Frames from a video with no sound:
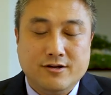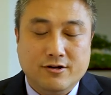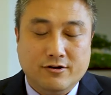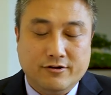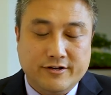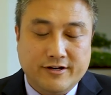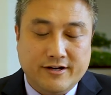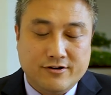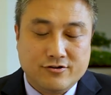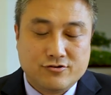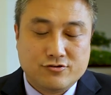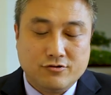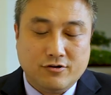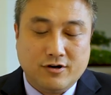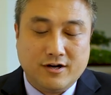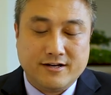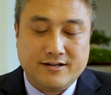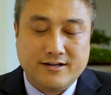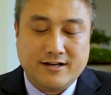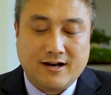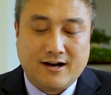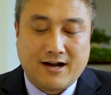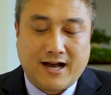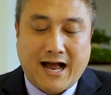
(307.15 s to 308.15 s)
有的人说
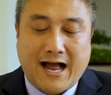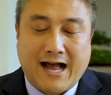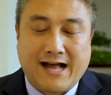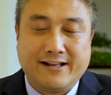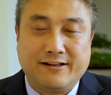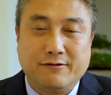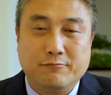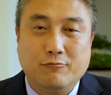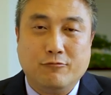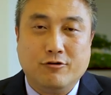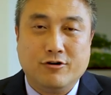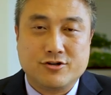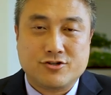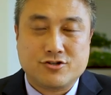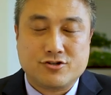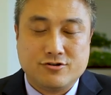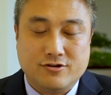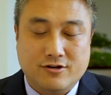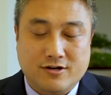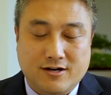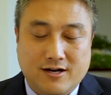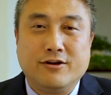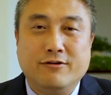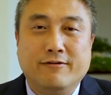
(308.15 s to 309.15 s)
这叫 “hard 模
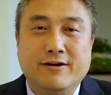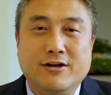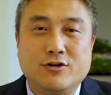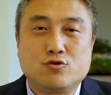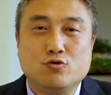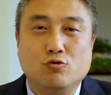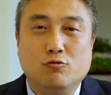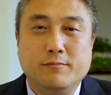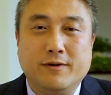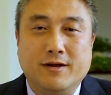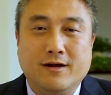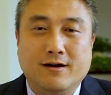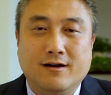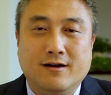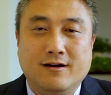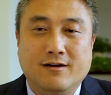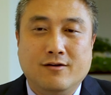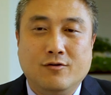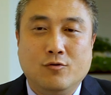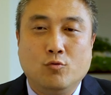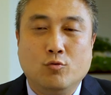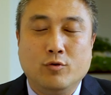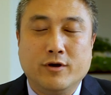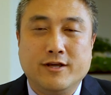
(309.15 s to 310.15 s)
式”。一位著
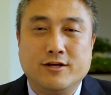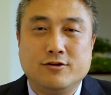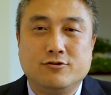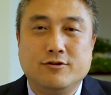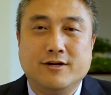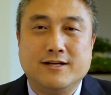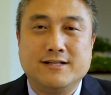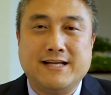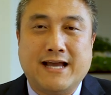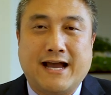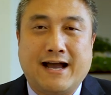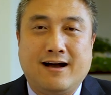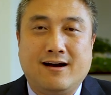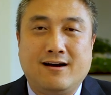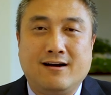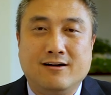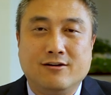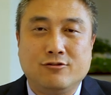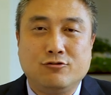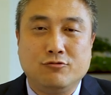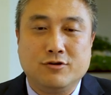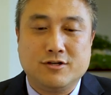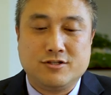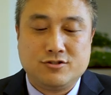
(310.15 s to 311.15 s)
名物理学家
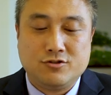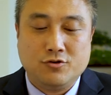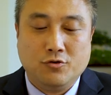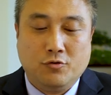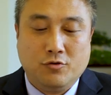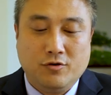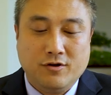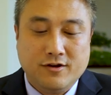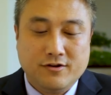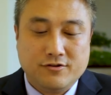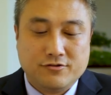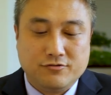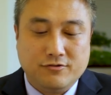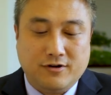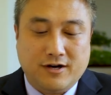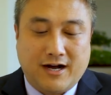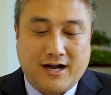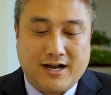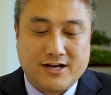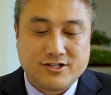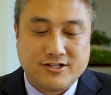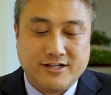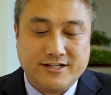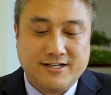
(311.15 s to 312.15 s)
何作修说
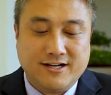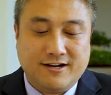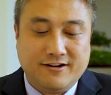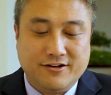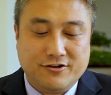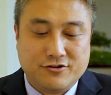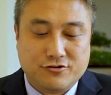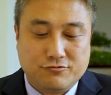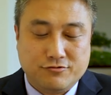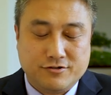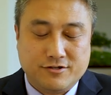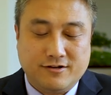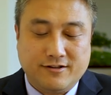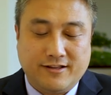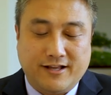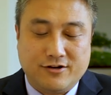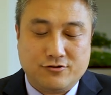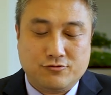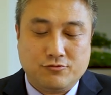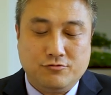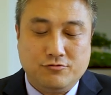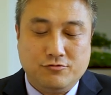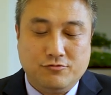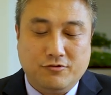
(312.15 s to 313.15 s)
啊，谁叫你出生在
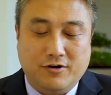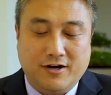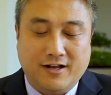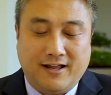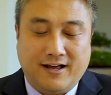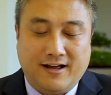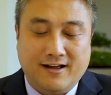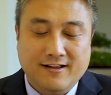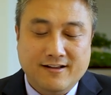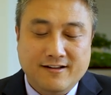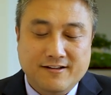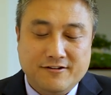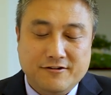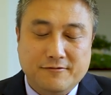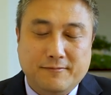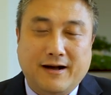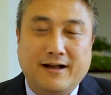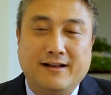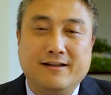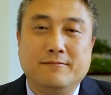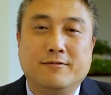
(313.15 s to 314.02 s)
中国了，对吧？